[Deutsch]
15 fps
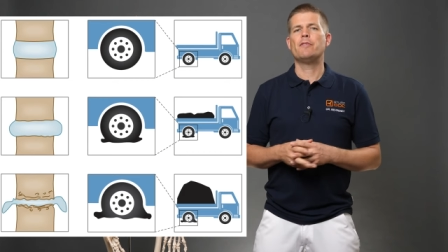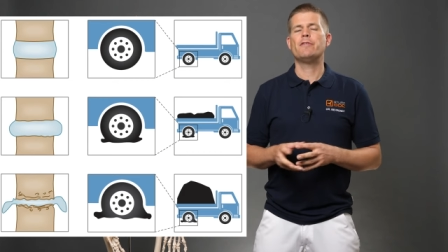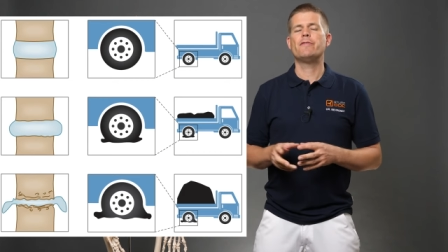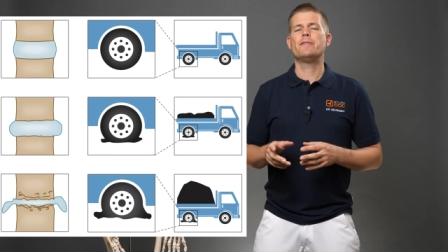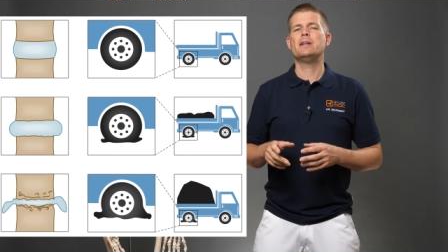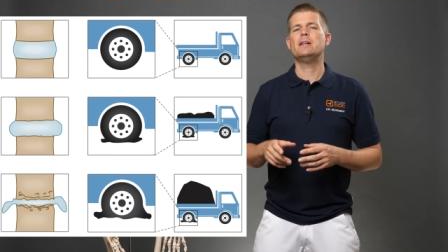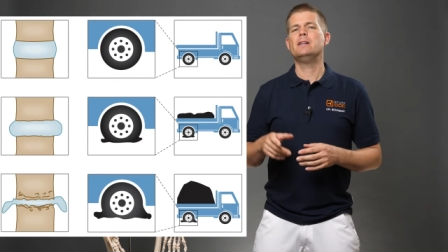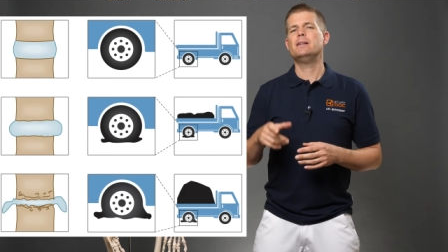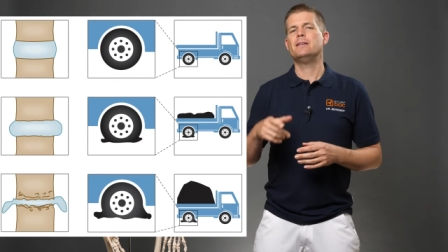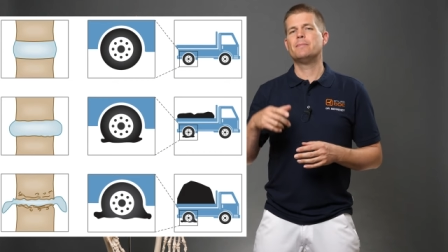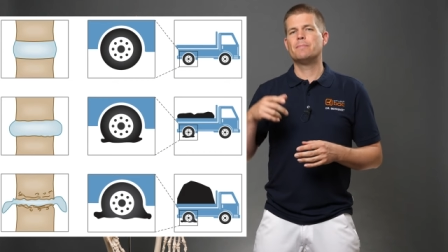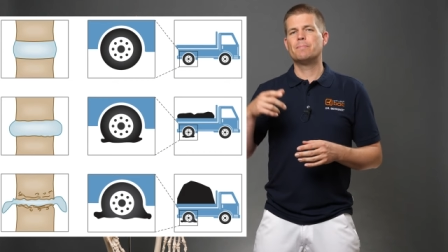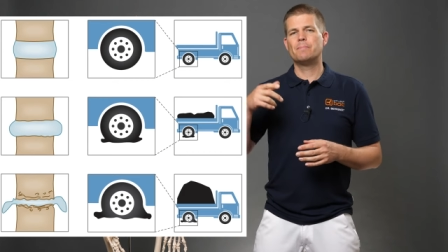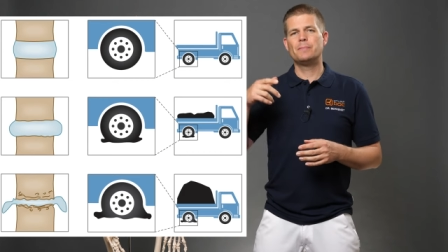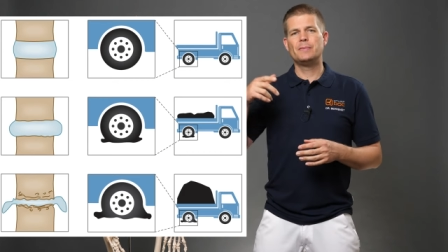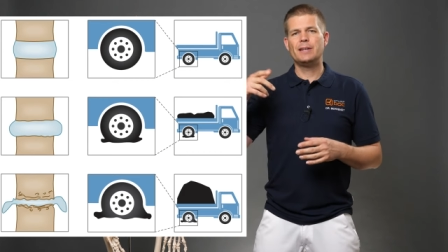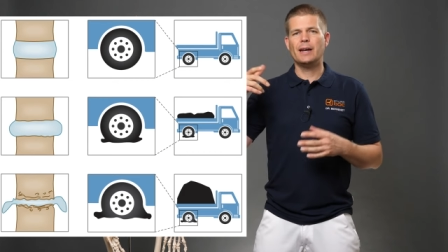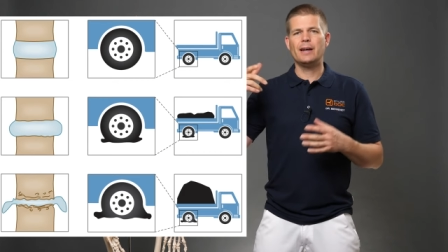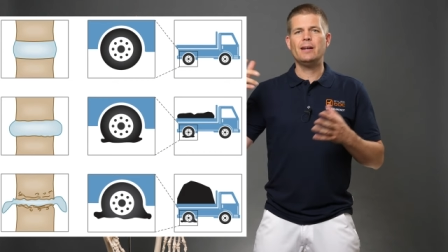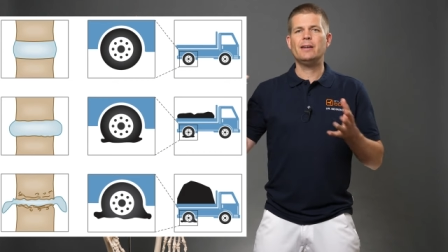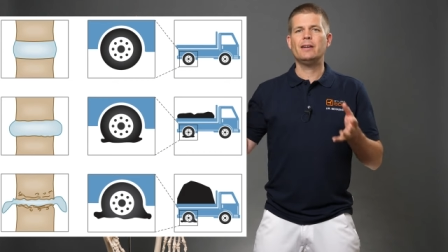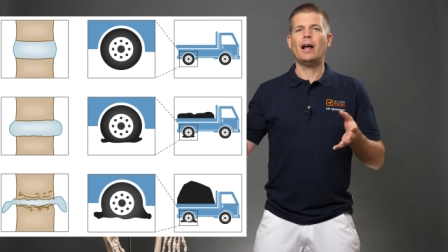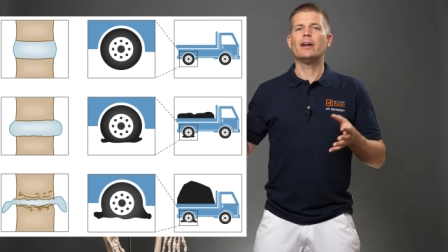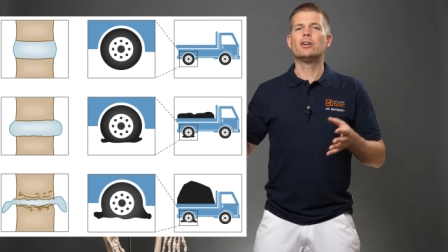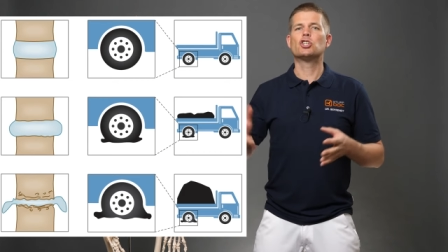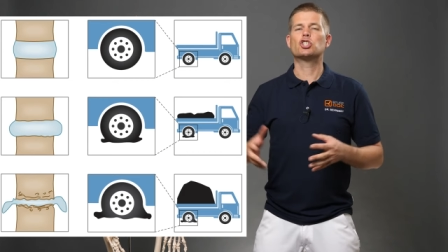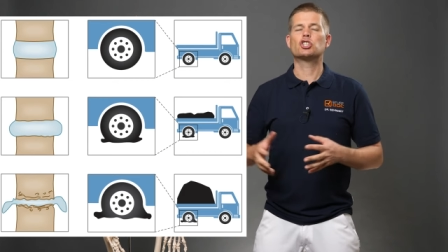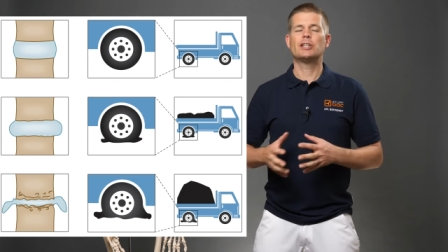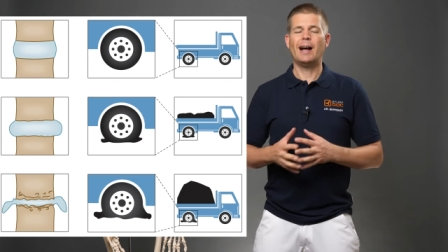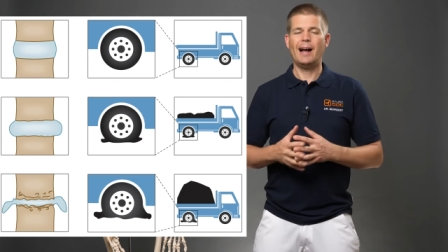wie viel der hinten an
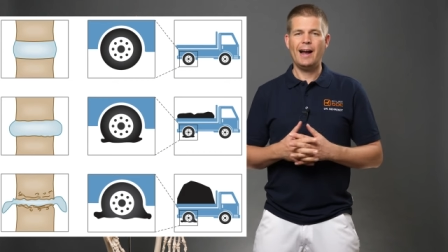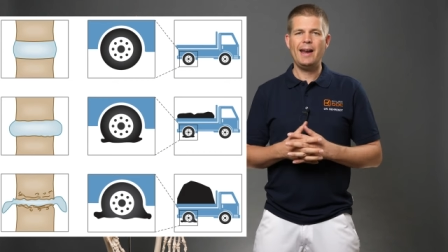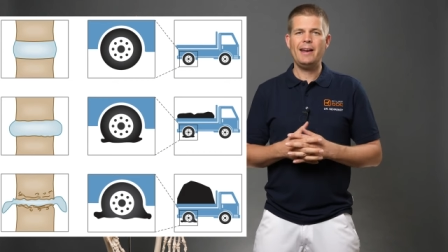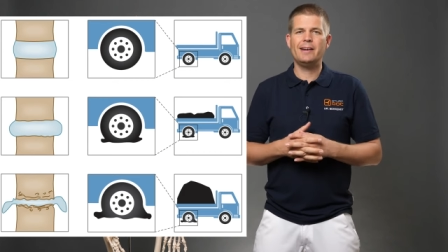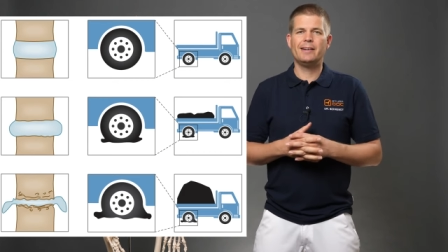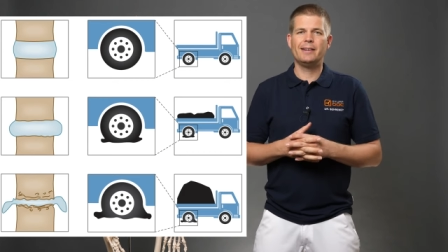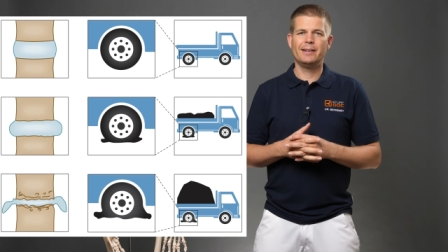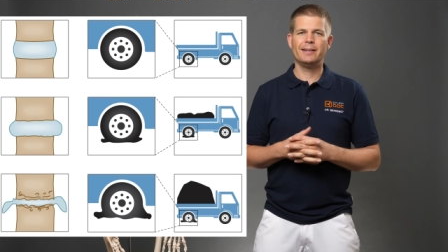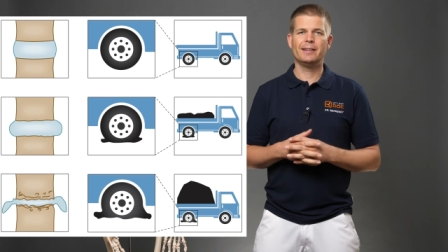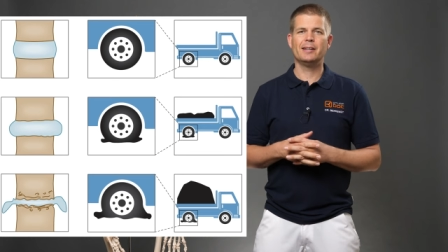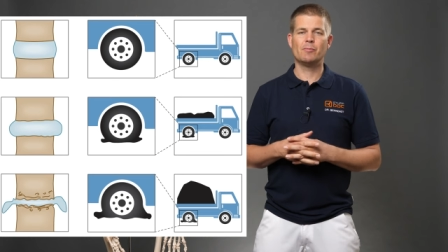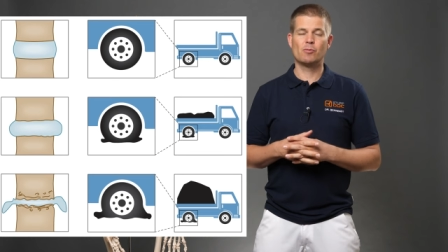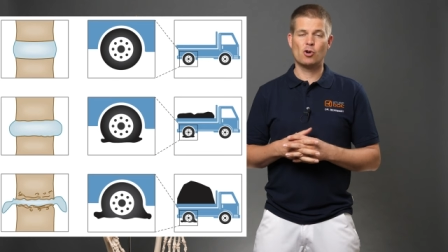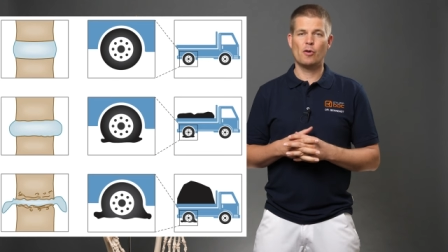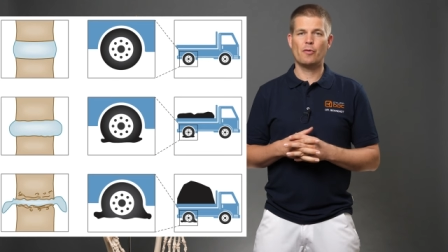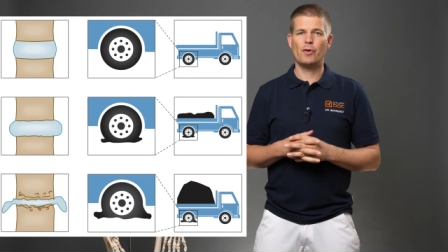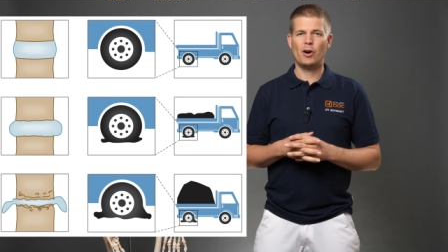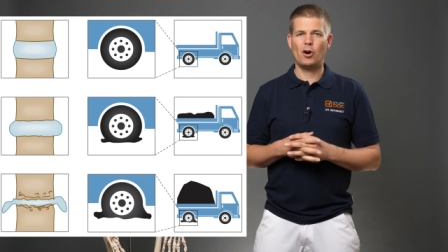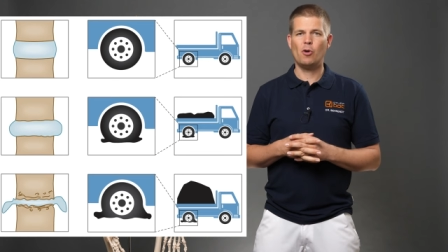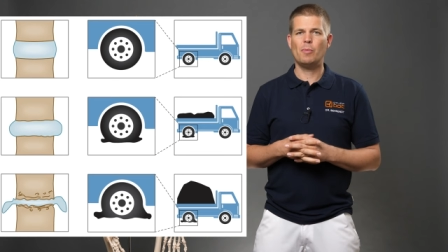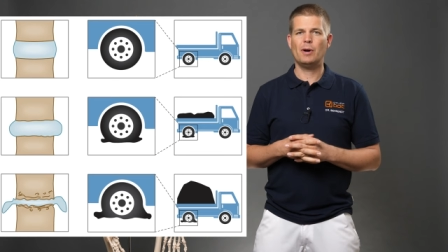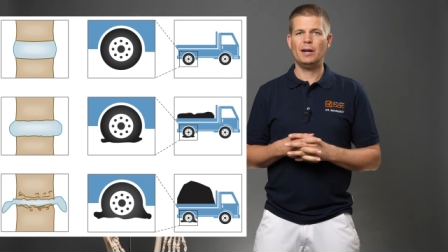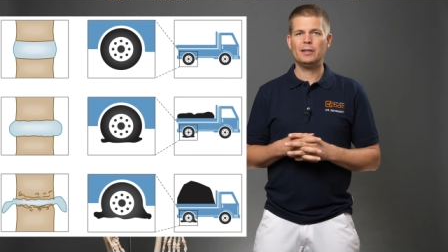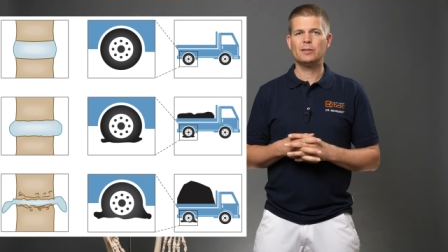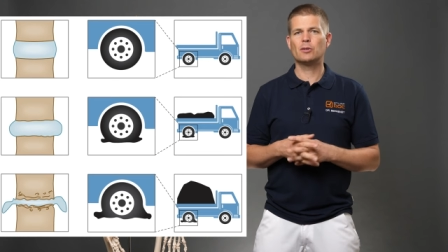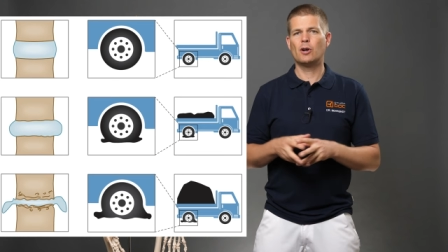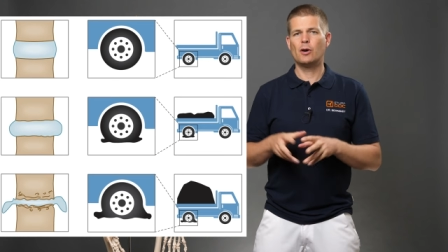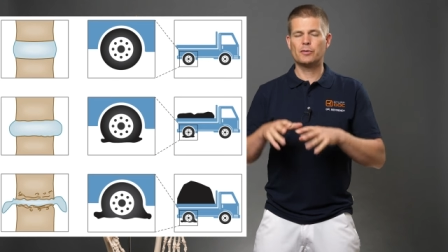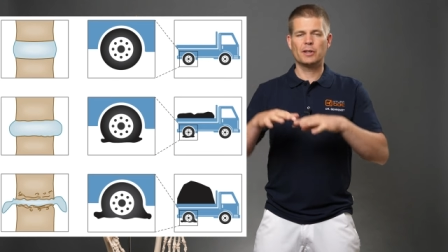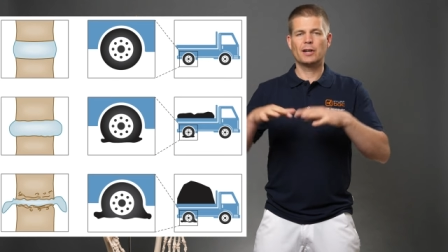Steinen im Kofferraum hat
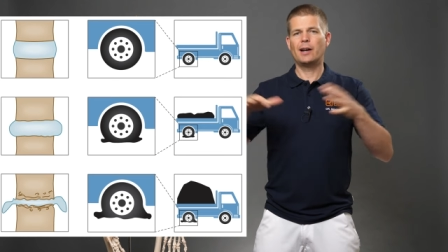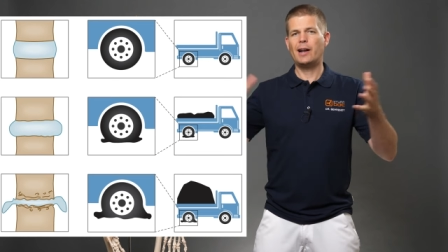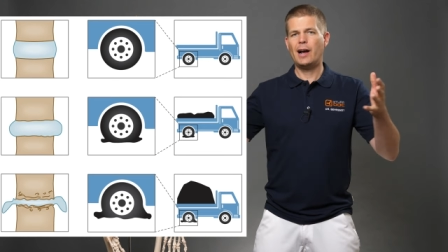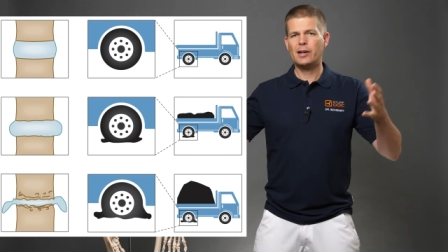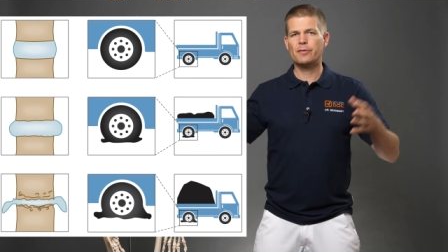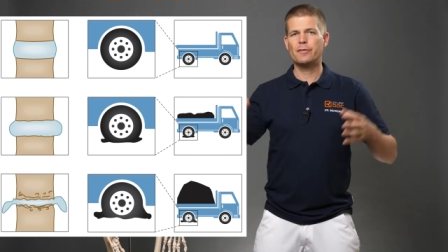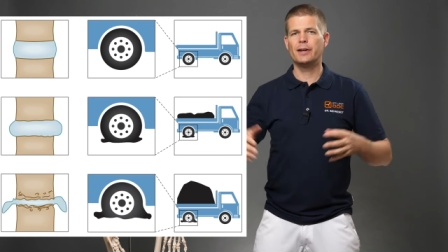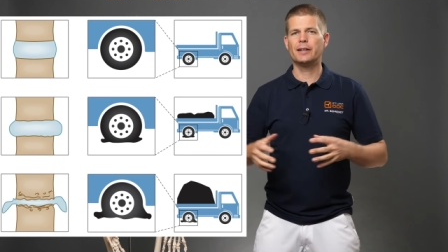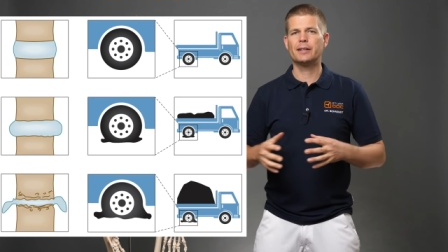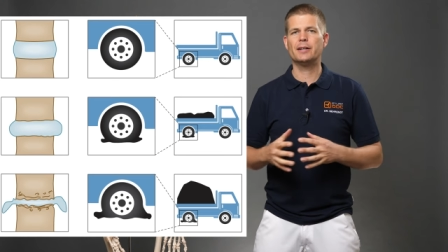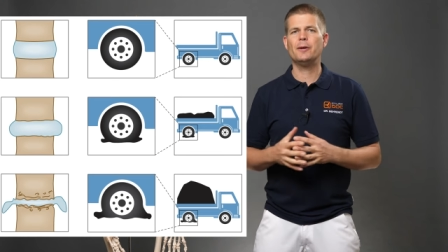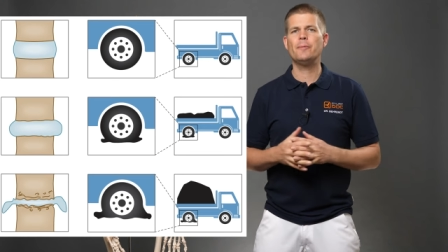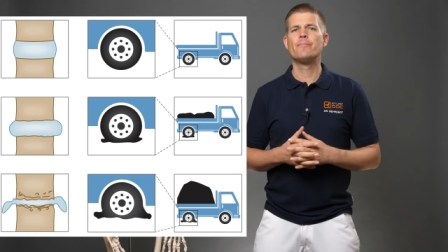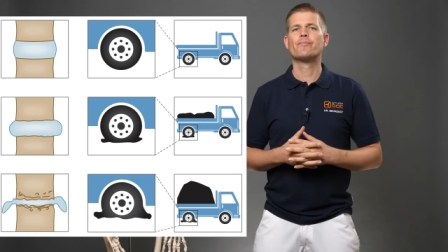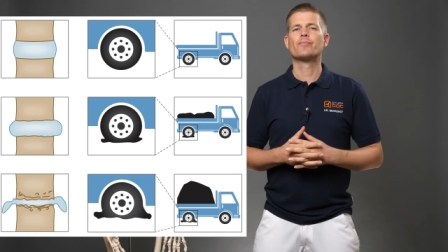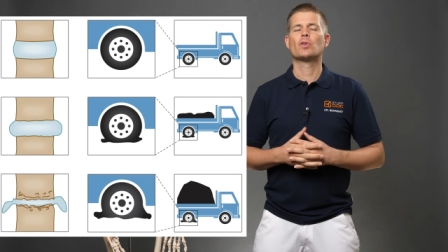oder auf seiner Ladefläche.